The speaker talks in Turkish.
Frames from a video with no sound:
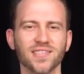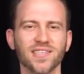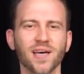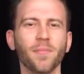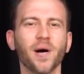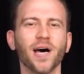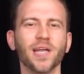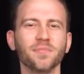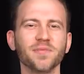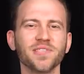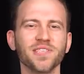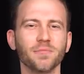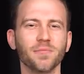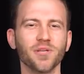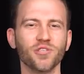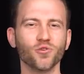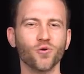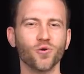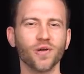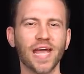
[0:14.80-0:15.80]
Zamanımızın
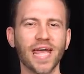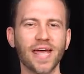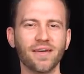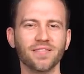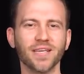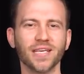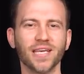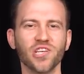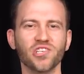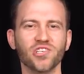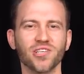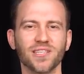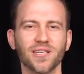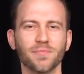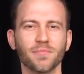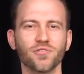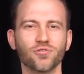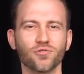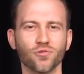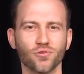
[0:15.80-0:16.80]
birçoğunu evde
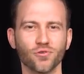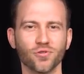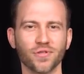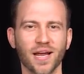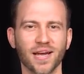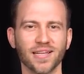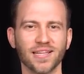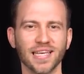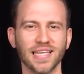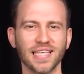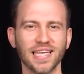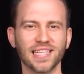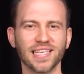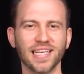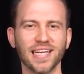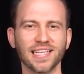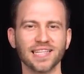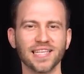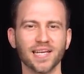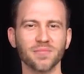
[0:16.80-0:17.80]
geçirdiğimiz şu günlerde
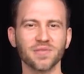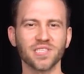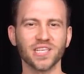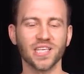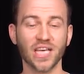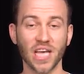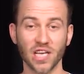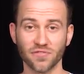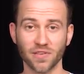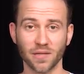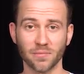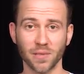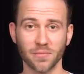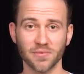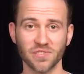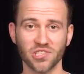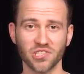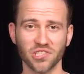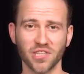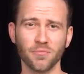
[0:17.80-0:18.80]
yeteneklerimizi
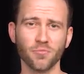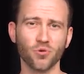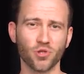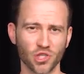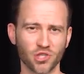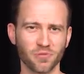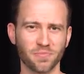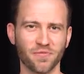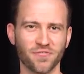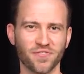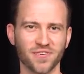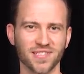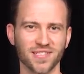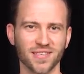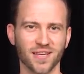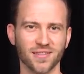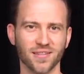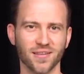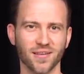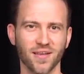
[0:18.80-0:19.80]
keşfetmemiz için de müthiş bir
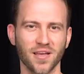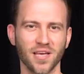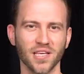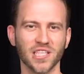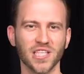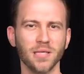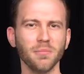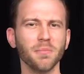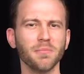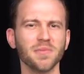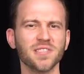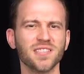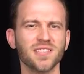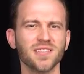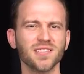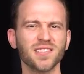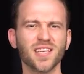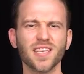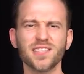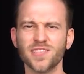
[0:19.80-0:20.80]
fırsat.
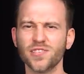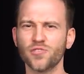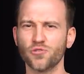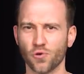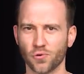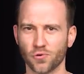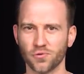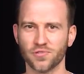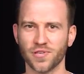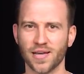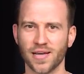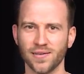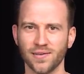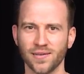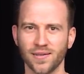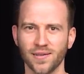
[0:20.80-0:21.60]
Kimimizin sesi çok güzel.